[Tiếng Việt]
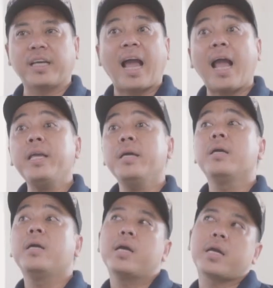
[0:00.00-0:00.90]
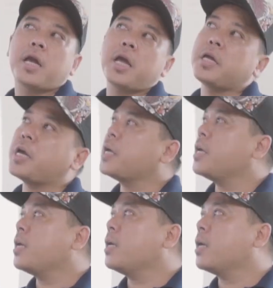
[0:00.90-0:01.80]
Thì cái
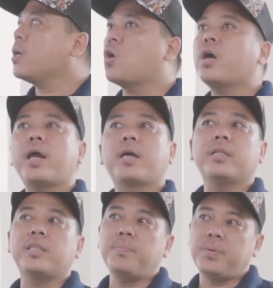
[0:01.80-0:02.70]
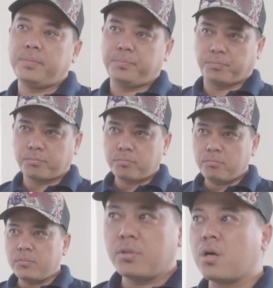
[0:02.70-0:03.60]
khó khăn kế tiếp á,
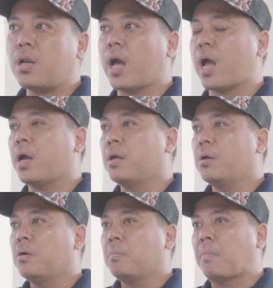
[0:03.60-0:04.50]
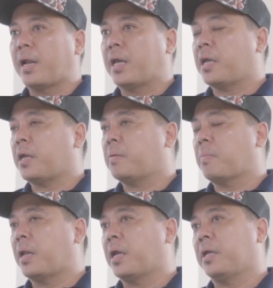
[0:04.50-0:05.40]
đó là bài
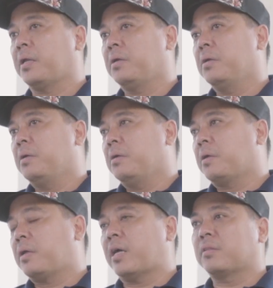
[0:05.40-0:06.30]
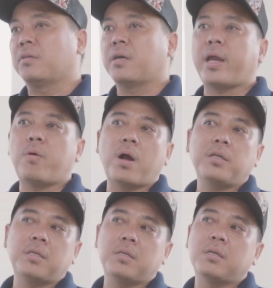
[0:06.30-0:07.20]
này ca từ hay
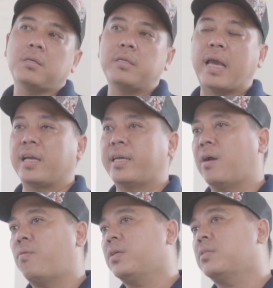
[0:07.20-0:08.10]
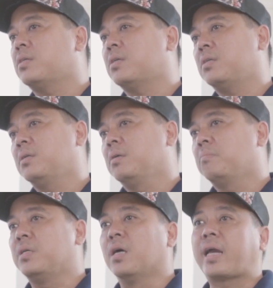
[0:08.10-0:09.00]
quá Si ơi, già dặn quá Si ơi,
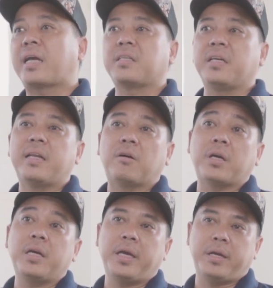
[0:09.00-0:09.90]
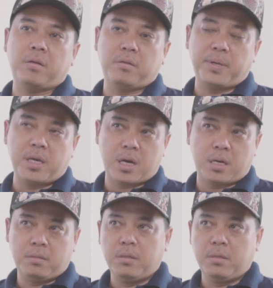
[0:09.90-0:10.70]
bây giờ ca sĩ nào thể hiện được bây giờ.